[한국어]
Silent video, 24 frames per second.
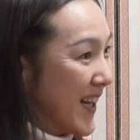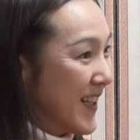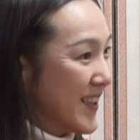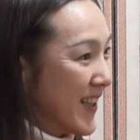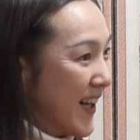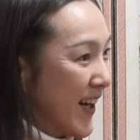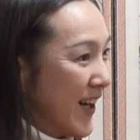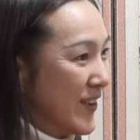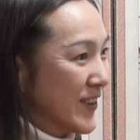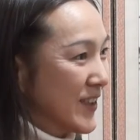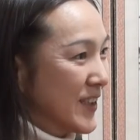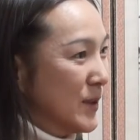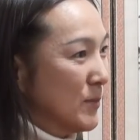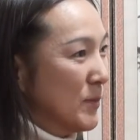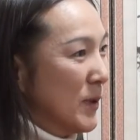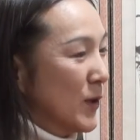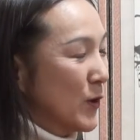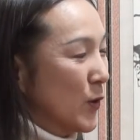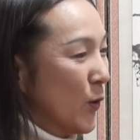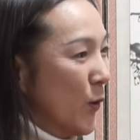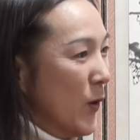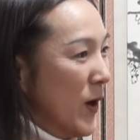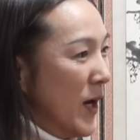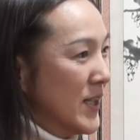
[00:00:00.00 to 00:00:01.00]
하다가도 음.
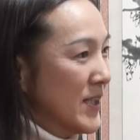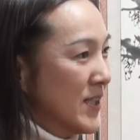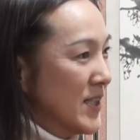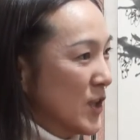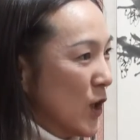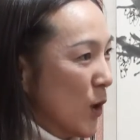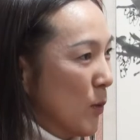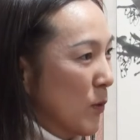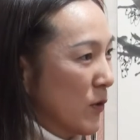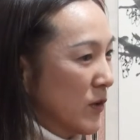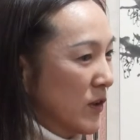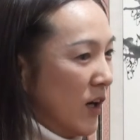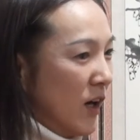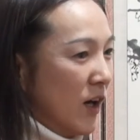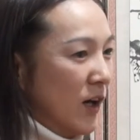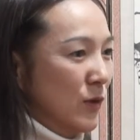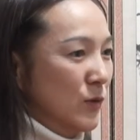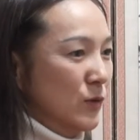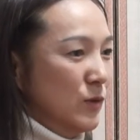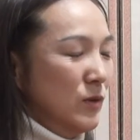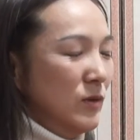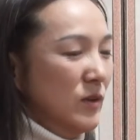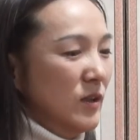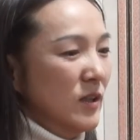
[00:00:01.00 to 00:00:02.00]
그만둬야지
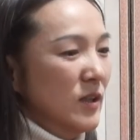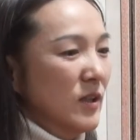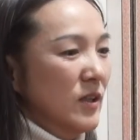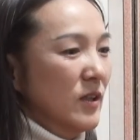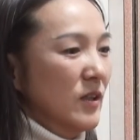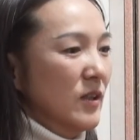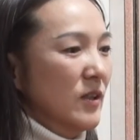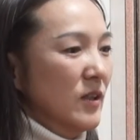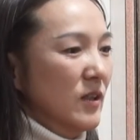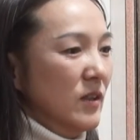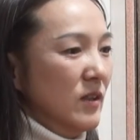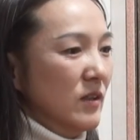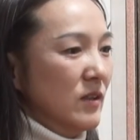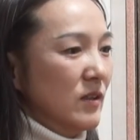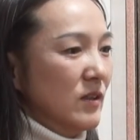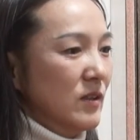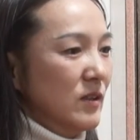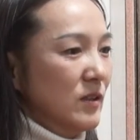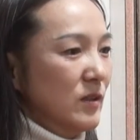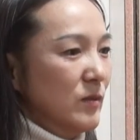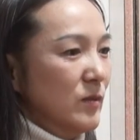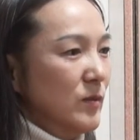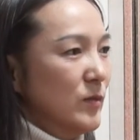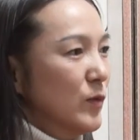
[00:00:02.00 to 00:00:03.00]
접었다가도
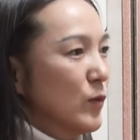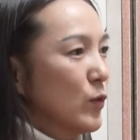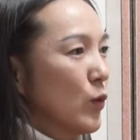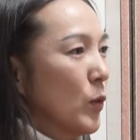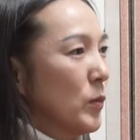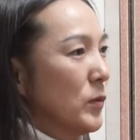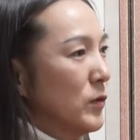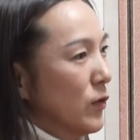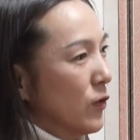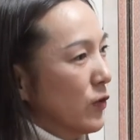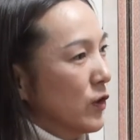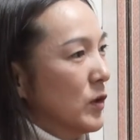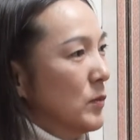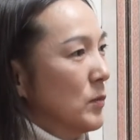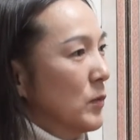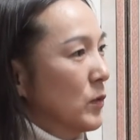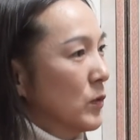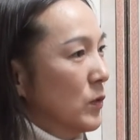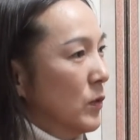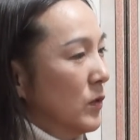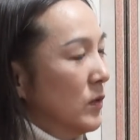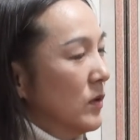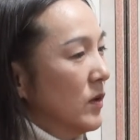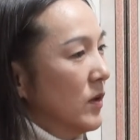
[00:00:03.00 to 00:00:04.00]
힘든 고비 넘기면
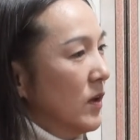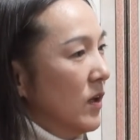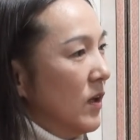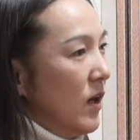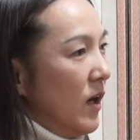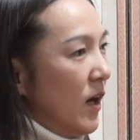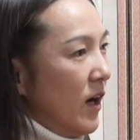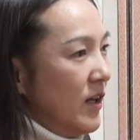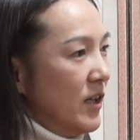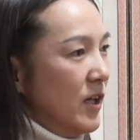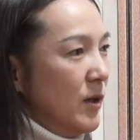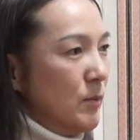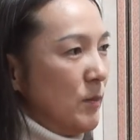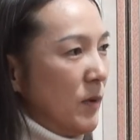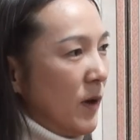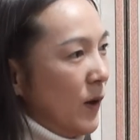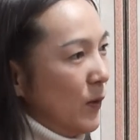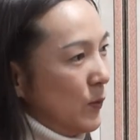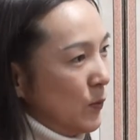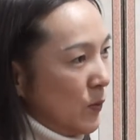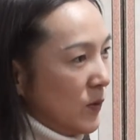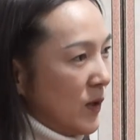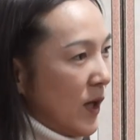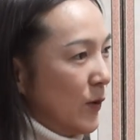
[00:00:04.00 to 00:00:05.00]
또 아이
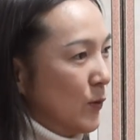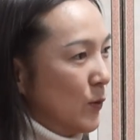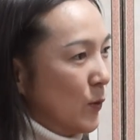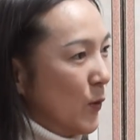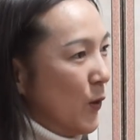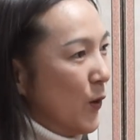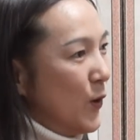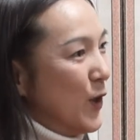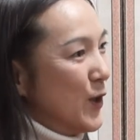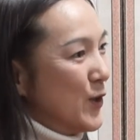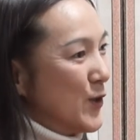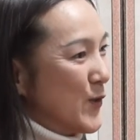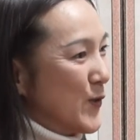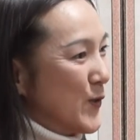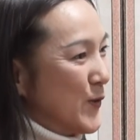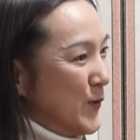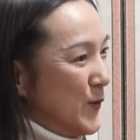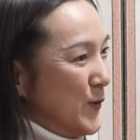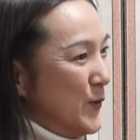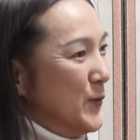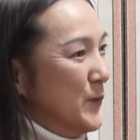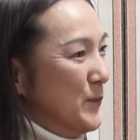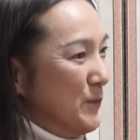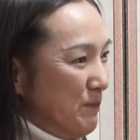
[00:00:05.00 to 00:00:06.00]
아빠가 또
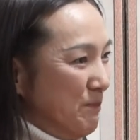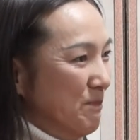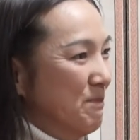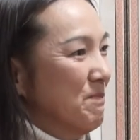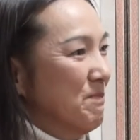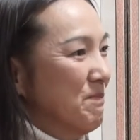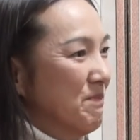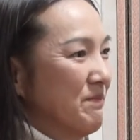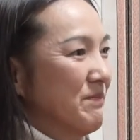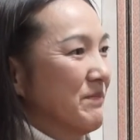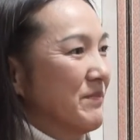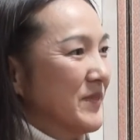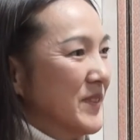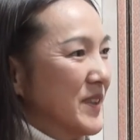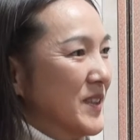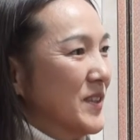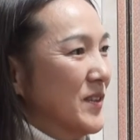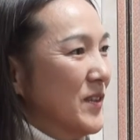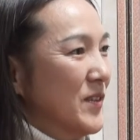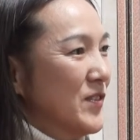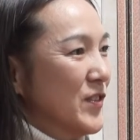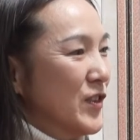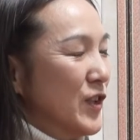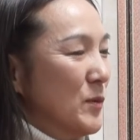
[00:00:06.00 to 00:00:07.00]
다독거려지고 음, 그런
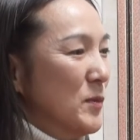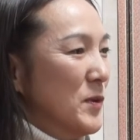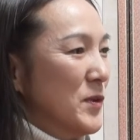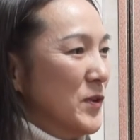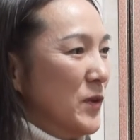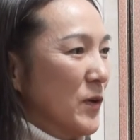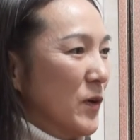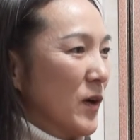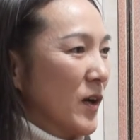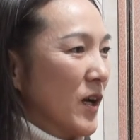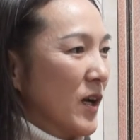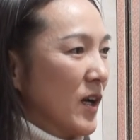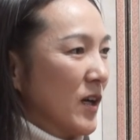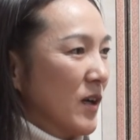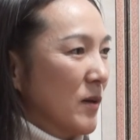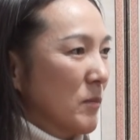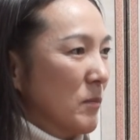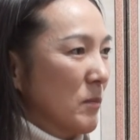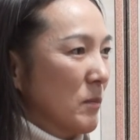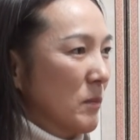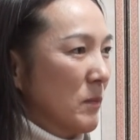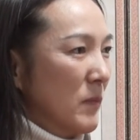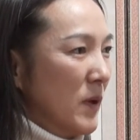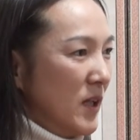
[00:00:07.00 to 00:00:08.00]
그렇죠. 점에서
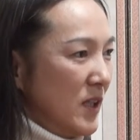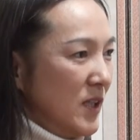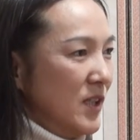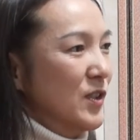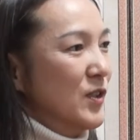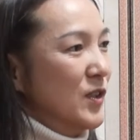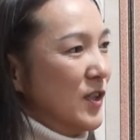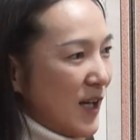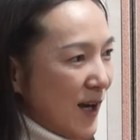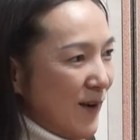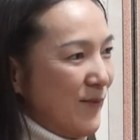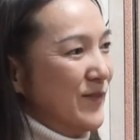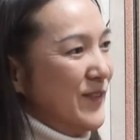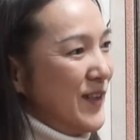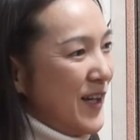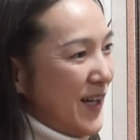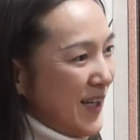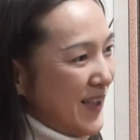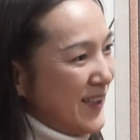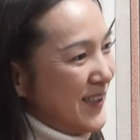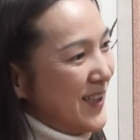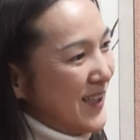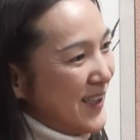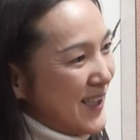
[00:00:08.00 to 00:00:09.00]
많이
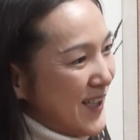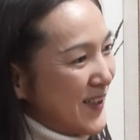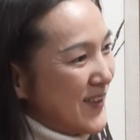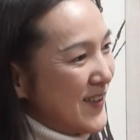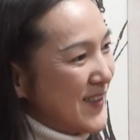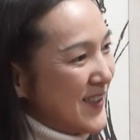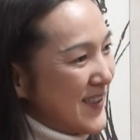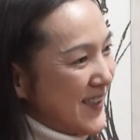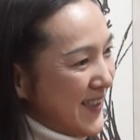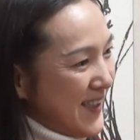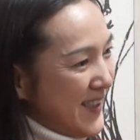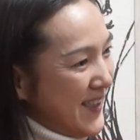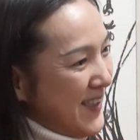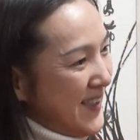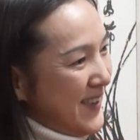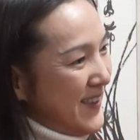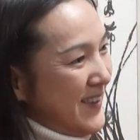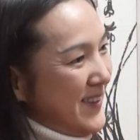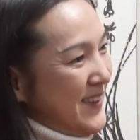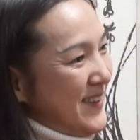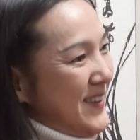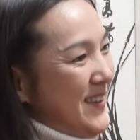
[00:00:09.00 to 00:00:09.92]
감사하게 그렇죠. 음.